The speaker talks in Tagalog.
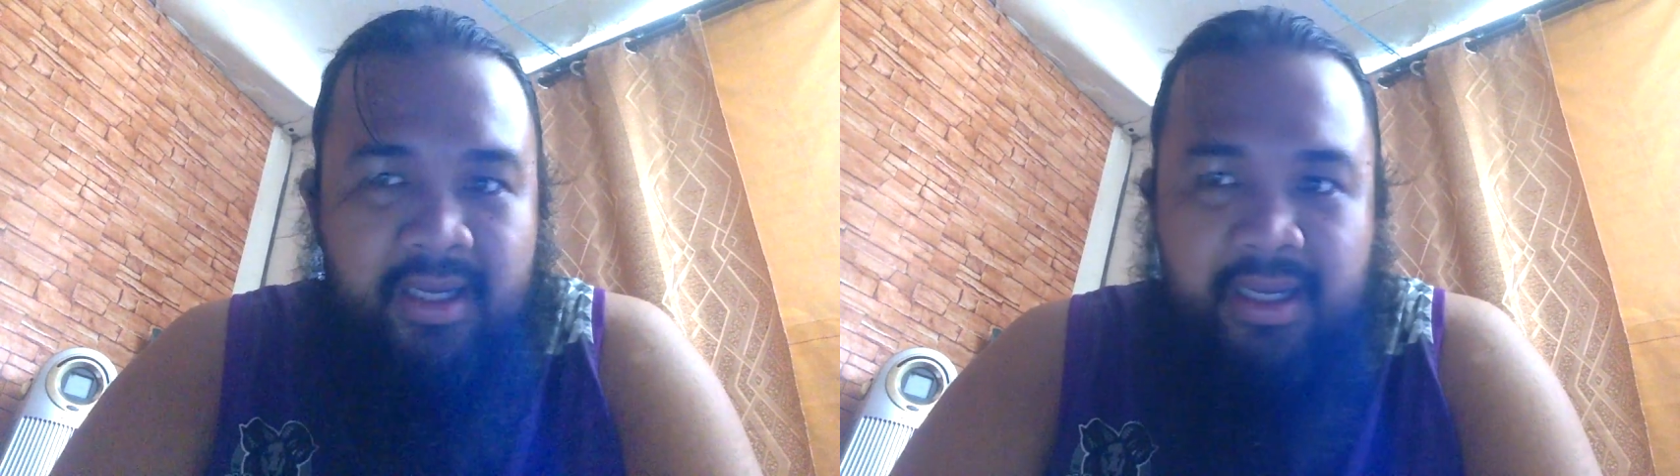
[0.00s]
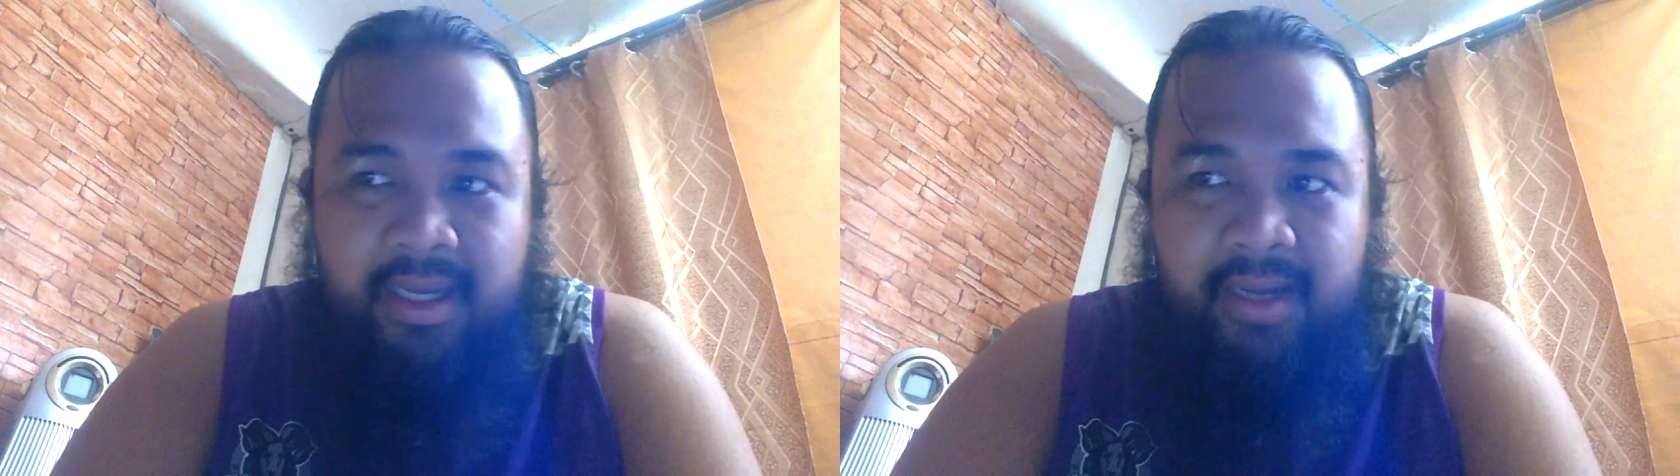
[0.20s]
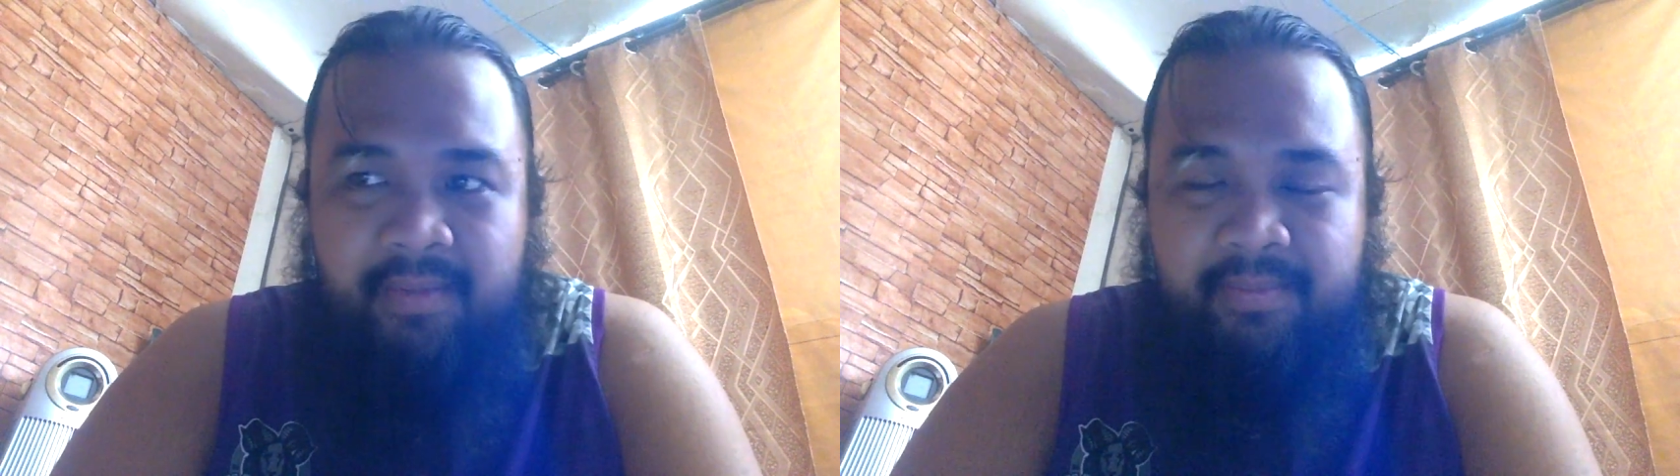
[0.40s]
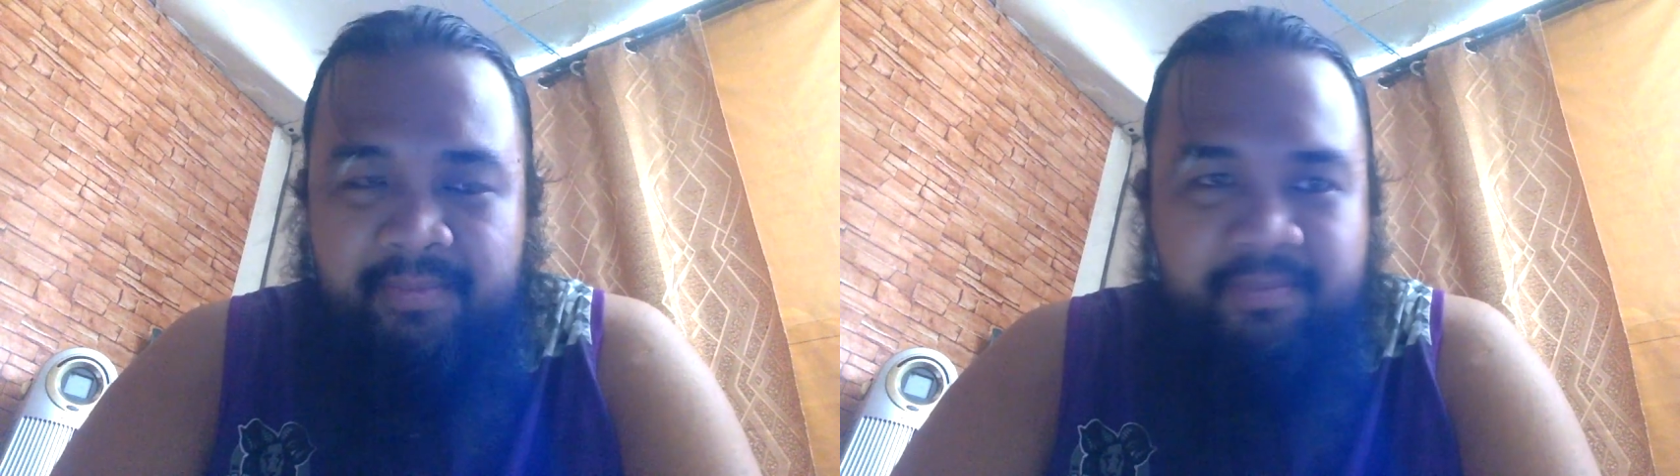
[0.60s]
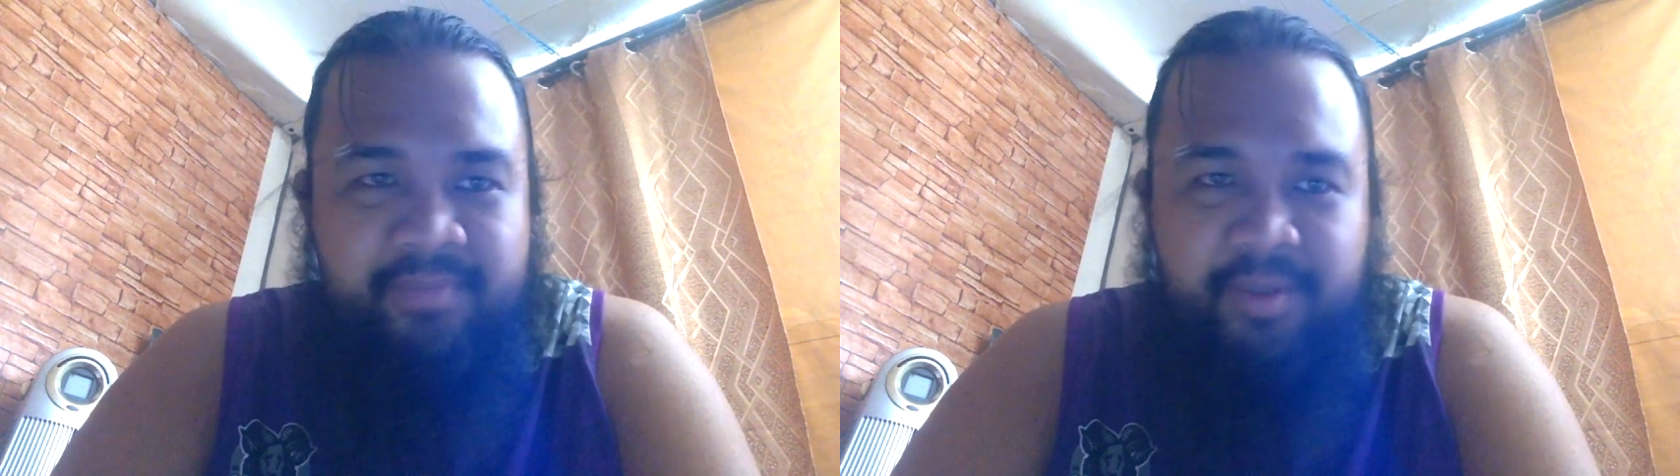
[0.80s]
Um,
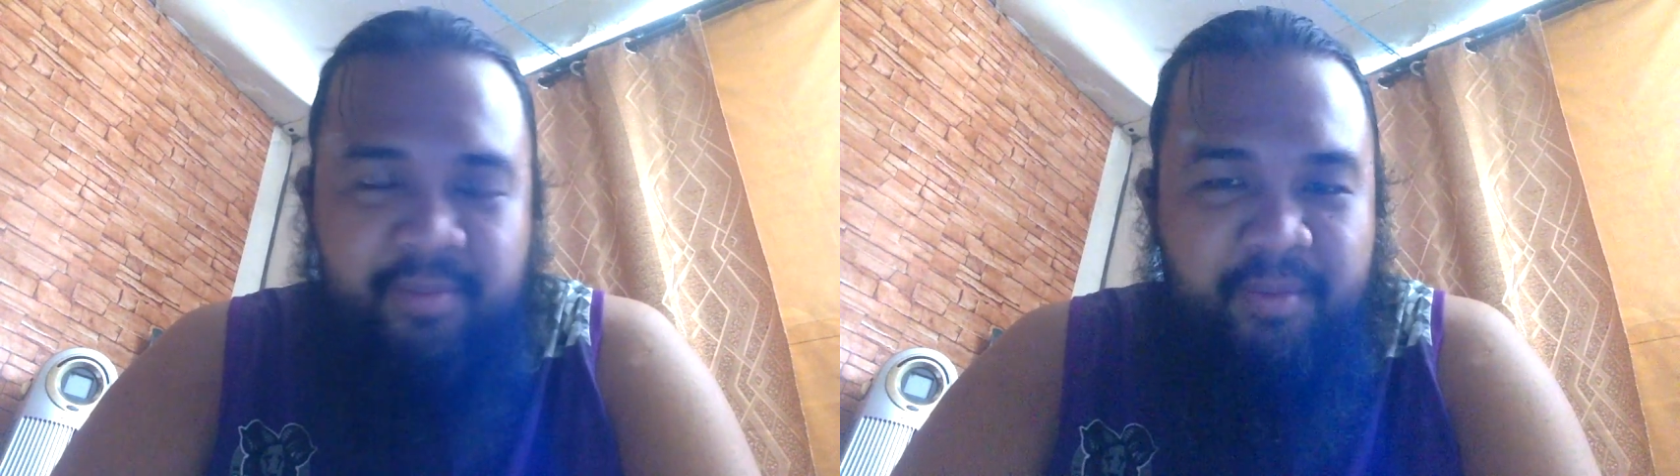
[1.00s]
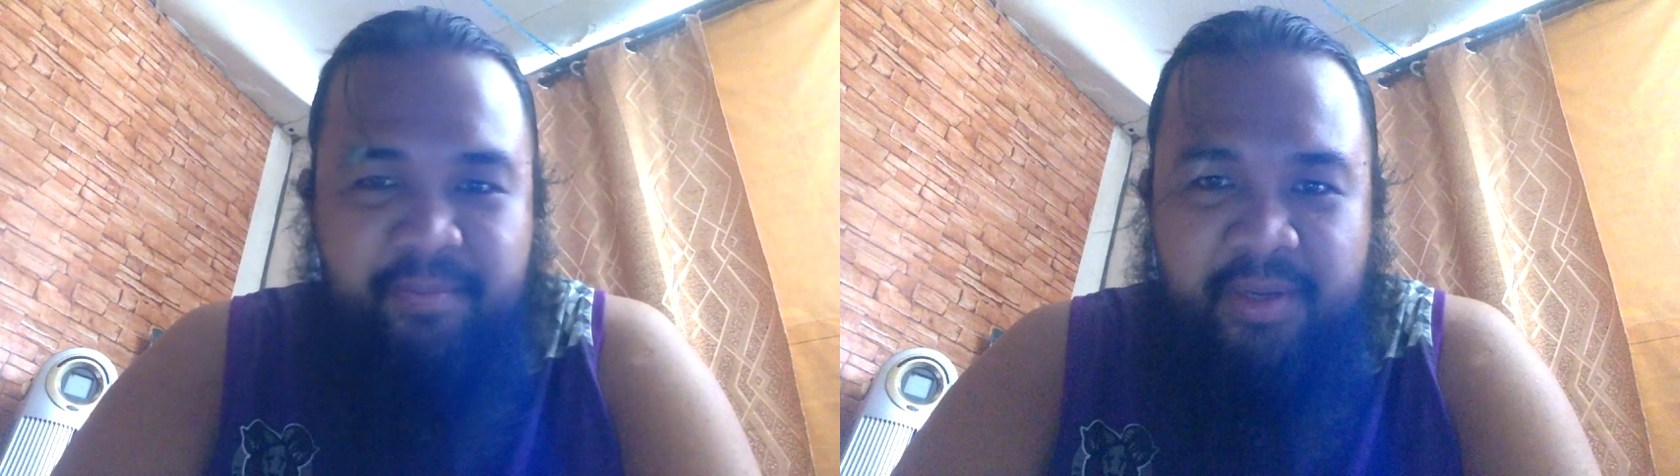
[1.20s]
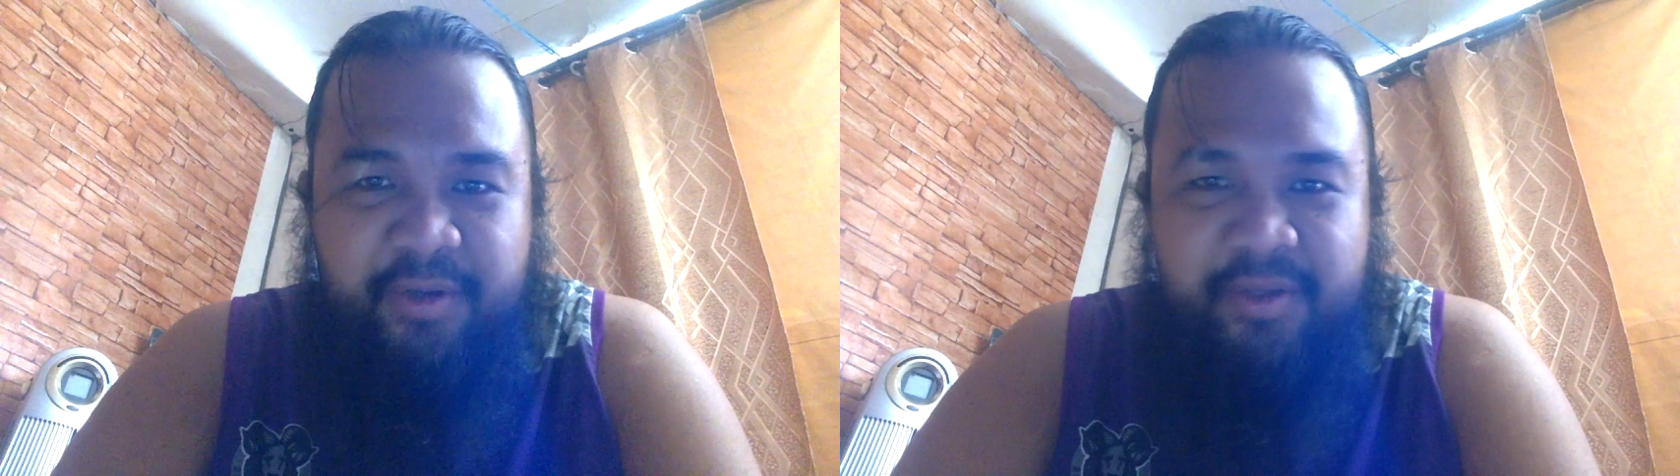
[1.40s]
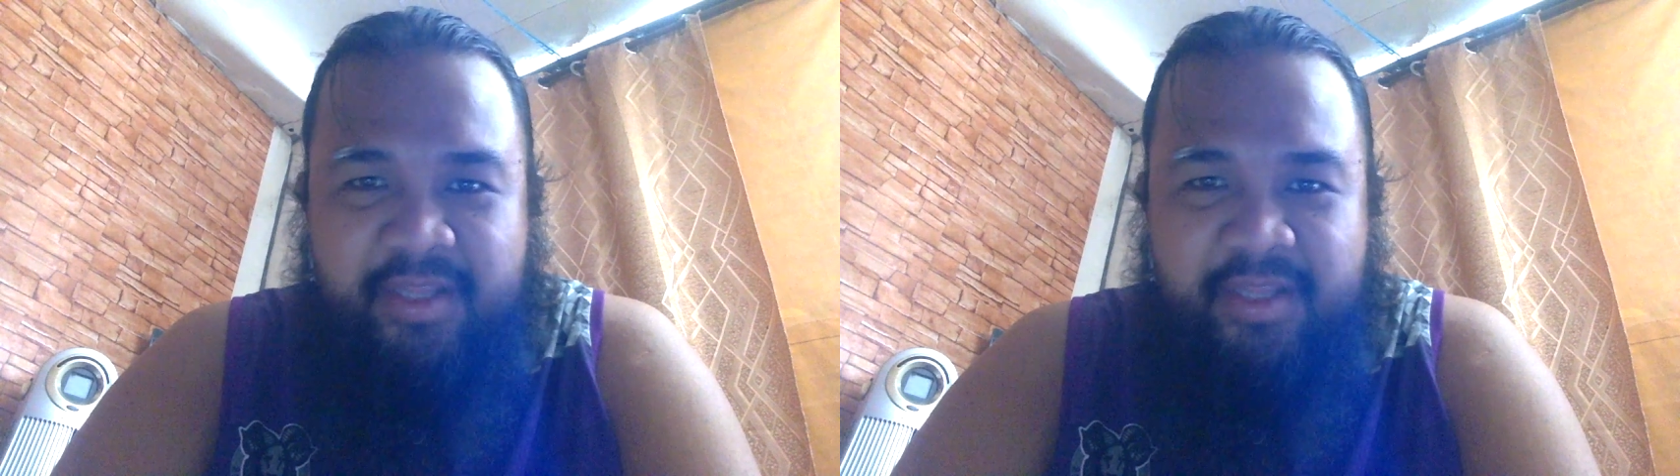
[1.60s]
sobrang pagod.